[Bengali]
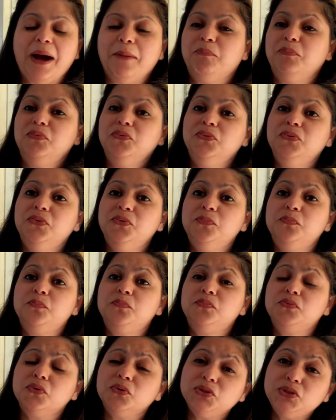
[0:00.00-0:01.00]
আপু
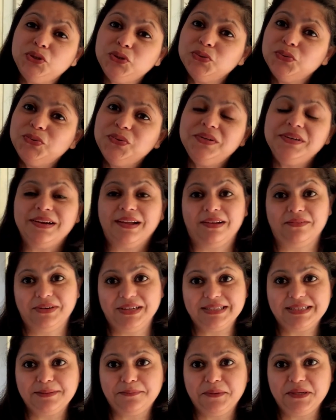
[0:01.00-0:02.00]
প্রচুর
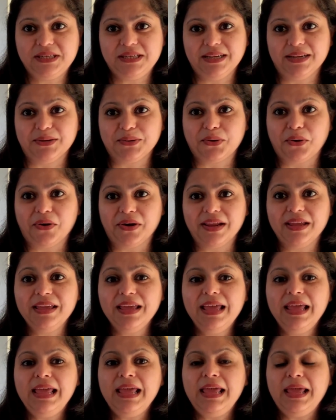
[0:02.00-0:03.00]
রেসিপি শেয়ার করে
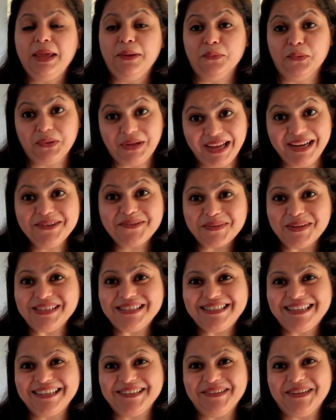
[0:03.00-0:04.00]
এবং
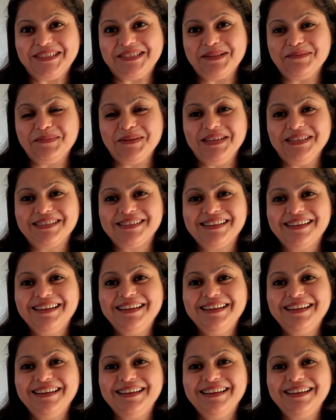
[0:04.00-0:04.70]
ইন্টারেস্টিং রেসিপিস